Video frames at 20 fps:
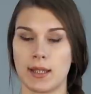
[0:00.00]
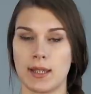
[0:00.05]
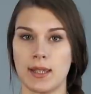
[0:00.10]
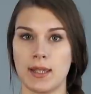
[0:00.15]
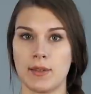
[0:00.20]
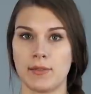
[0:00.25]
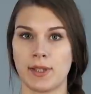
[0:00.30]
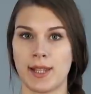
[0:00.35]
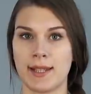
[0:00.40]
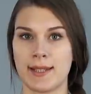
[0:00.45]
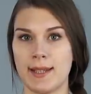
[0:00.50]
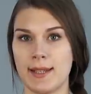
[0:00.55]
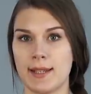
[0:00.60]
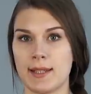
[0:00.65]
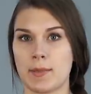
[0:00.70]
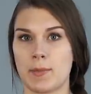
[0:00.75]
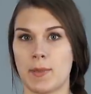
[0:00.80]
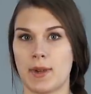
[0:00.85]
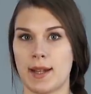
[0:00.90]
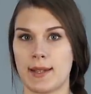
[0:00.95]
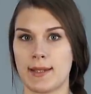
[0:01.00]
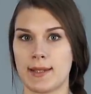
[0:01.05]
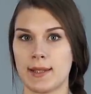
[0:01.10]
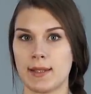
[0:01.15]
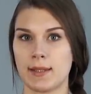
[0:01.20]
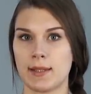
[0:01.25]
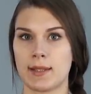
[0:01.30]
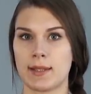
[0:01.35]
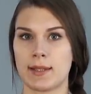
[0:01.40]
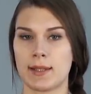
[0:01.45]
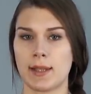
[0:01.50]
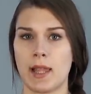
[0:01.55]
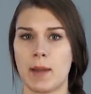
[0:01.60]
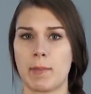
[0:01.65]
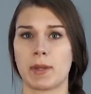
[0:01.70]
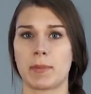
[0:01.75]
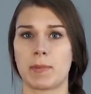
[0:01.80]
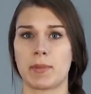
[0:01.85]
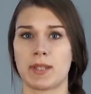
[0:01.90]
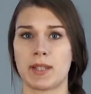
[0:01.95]
и владелец магазина из села
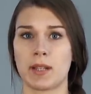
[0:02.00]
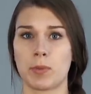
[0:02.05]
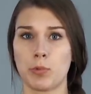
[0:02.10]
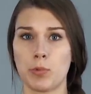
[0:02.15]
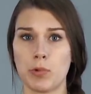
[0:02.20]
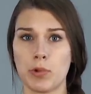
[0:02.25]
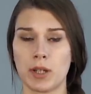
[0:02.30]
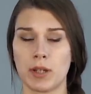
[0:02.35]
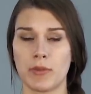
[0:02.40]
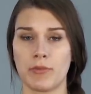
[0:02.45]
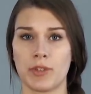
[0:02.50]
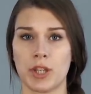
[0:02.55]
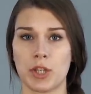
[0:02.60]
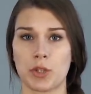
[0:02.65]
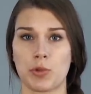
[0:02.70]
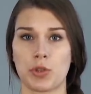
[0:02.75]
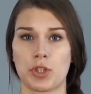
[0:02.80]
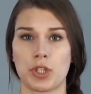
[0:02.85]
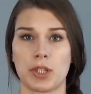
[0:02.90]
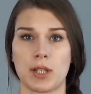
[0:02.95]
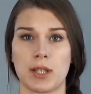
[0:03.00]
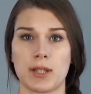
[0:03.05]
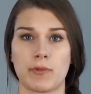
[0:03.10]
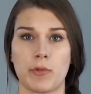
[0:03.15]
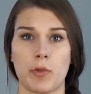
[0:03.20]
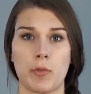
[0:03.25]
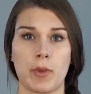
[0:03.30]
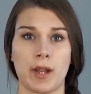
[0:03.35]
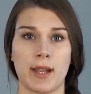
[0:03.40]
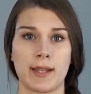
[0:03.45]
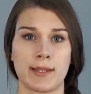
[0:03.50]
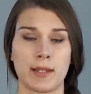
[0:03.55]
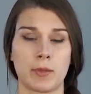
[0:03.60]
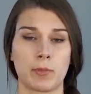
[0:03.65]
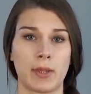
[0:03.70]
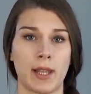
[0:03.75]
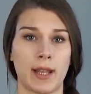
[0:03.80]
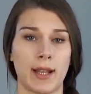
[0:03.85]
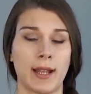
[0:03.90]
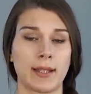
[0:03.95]
под Петербургом, вешающий на свой
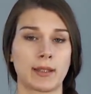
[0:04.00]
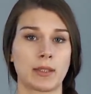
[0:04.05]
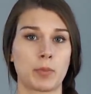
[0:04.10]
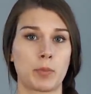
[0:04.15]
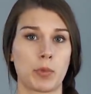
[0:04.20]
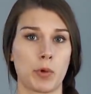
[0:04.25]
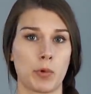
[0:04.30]
магазин плакаты